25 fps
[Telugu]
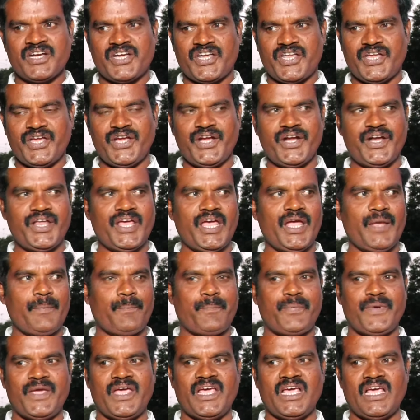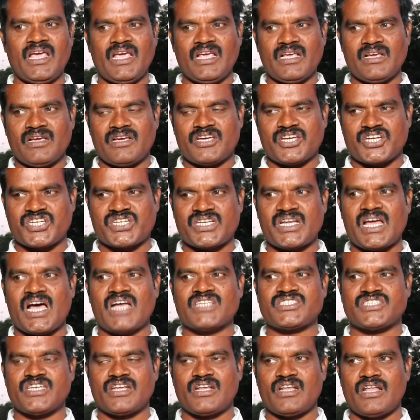టీడీపీ కృష్ణా
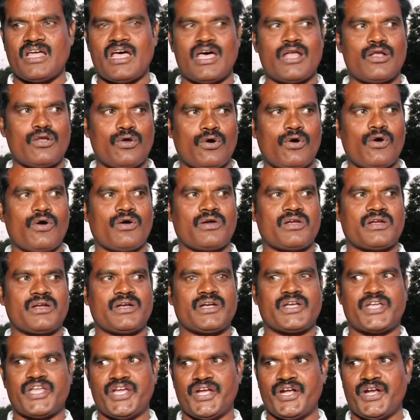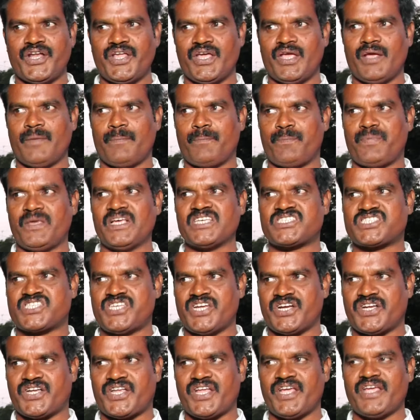జిల్లాలో టీడీపీ
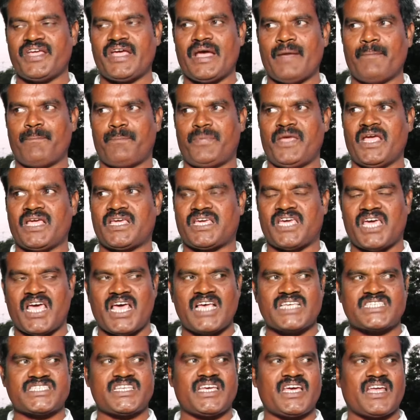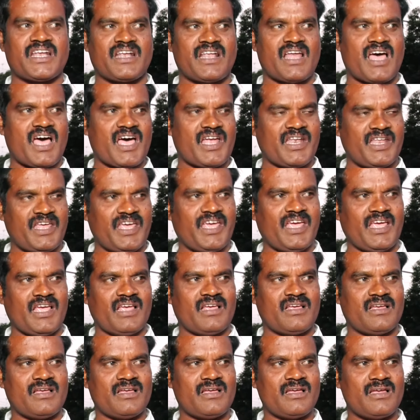సిట్టింగ్ ఎంపీ కేసీఎన్ నాని
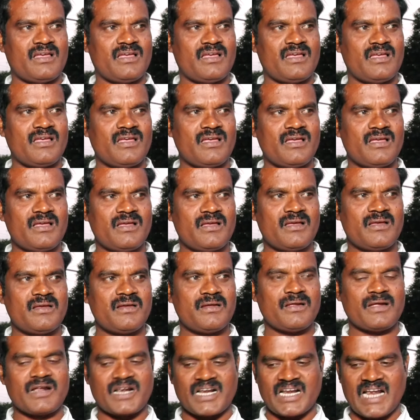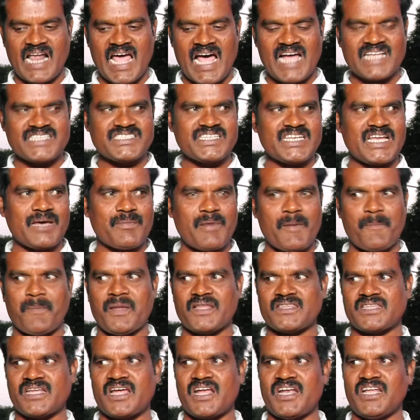రాజీనామా
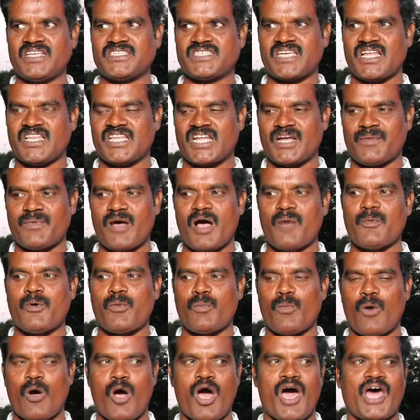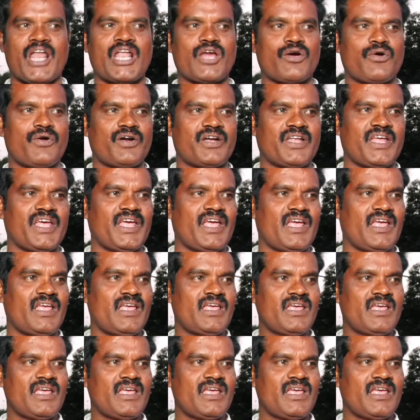పత్రాన్ని చంద్రబాబు మొహాన కొట్టి